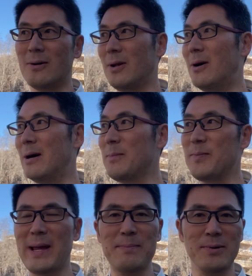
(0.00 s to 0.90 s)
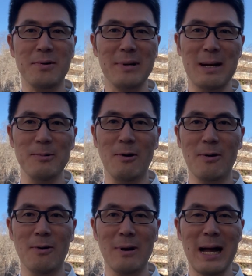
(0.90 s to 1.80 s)
この エムビーエー プログラム
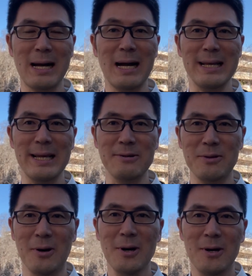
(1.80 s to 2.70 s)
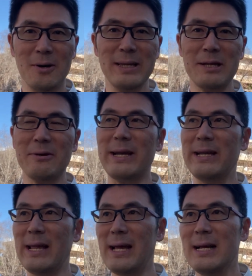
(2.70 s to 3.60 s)
をこう考えていくといったと
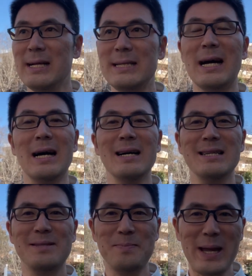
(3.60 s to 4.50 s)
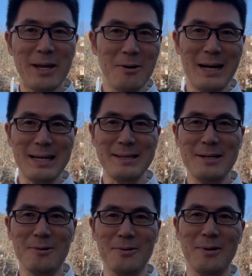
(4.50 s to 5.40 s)
きにね、じゃあスペイン語話
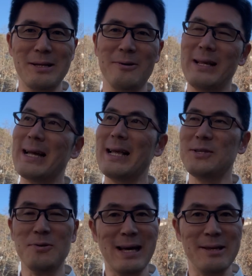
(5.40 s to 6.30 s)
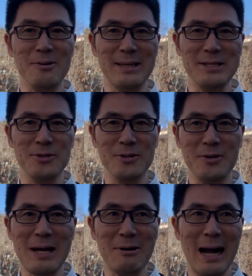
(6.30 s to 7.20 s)
せることがどれだけ将来にとって重
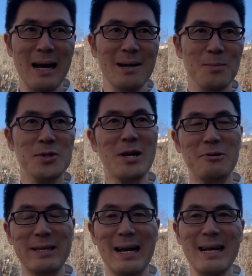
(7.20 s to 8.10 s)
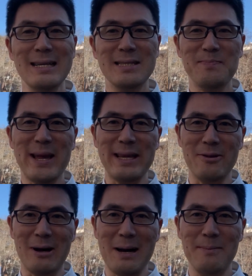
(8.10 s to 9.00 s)
要なのか、もしくはこういった
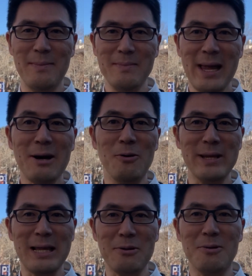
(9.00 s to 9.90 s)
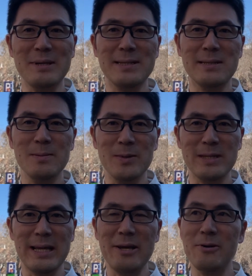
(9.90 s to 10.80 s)
スペインとかね、こういったところに住
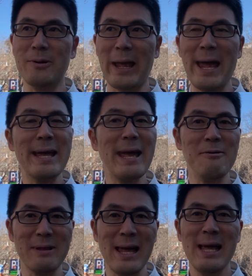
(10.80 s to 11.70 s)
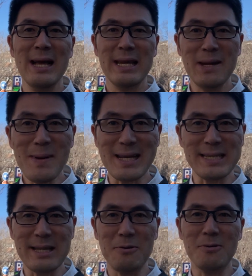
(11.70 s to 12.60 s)
むっていう経験をね、今
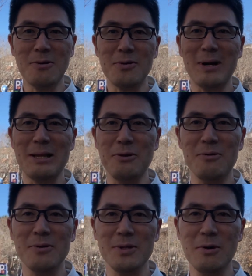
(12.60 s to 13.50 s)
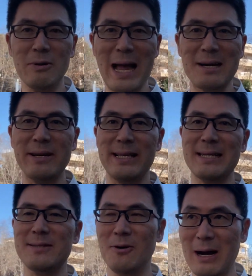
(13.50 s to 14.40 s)
しておくことがどう、どう役に
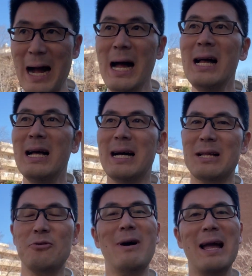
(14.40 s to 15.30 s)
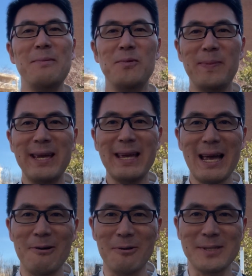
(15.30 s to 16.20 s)
立つのか、あとは
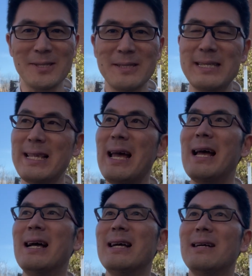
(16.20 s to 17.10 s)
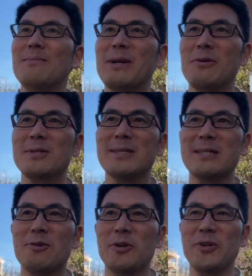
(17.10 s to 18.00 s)
エムビーエー を通じて、まあ要す
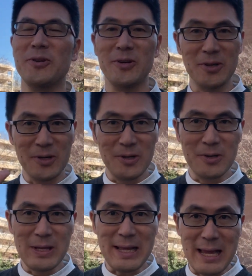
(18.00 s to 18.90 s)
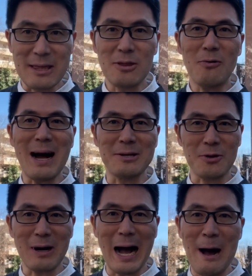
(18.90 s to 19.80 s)
るにそういう、ね、
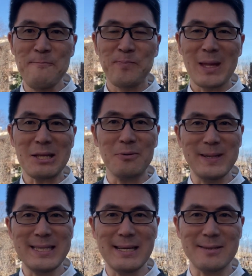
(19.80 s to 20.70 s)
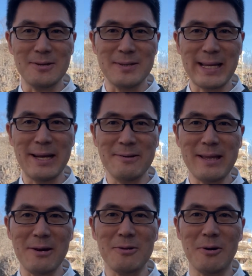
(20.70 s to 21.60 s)
ネットワークとか、あとビジネスのスキルっ
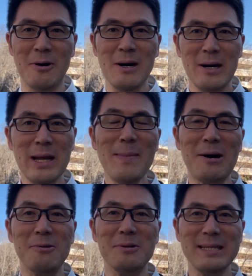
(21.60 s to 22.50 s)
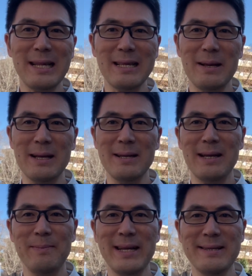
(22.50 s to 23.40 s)
ていうことを今この時点で
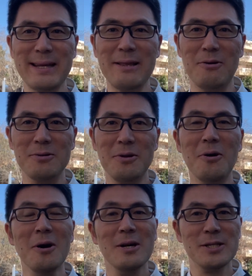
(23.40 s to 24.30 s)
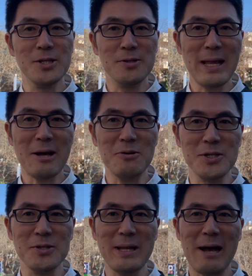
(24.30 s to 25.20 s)
身につけておくと、じゅうねん
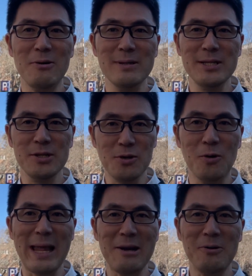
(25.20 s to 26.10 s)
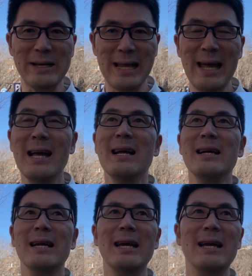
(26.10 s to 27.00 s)
ご、じゅうねんご、じゅうごねんごにね、
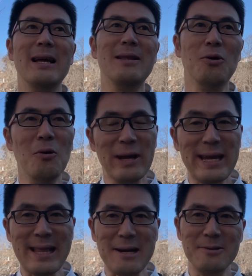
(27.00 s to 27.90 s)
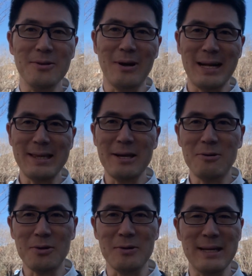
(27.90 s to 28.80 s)
えー、どう生きてくるのかってい
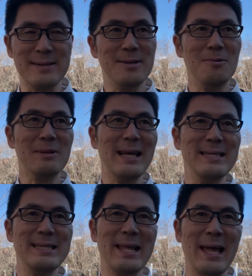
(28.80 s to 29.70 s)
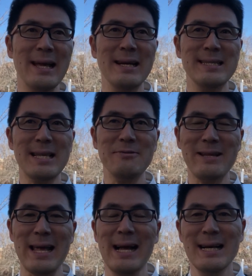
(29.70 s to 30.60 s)
うことをね、想定してした
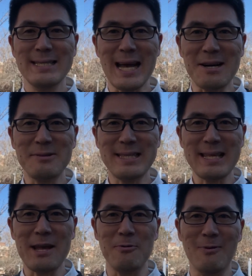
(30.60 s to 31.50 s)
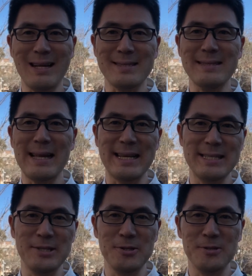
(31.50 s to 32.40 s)
上で、着地点は常
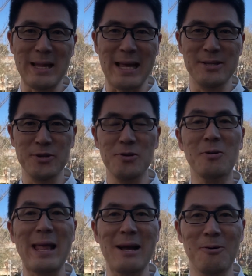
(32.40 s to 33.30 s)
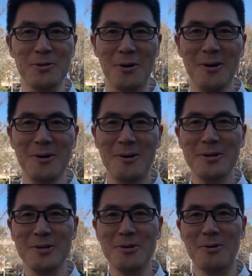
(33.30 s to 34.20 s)
にじゅうねん、じゅうごねんごと
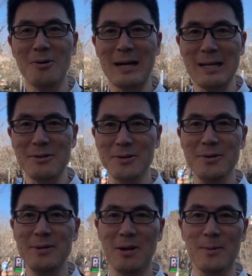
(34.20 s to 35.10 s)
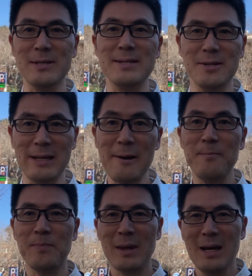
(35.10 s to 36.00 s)
いうところかなというふうに思うんですよね。
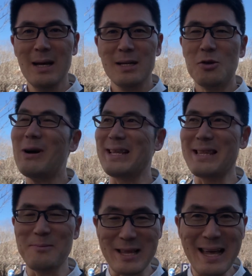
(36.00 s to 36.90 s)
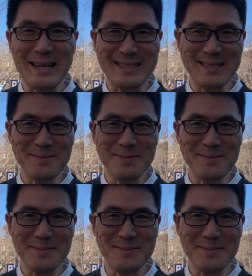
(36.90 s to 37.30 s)
とは言ってもね、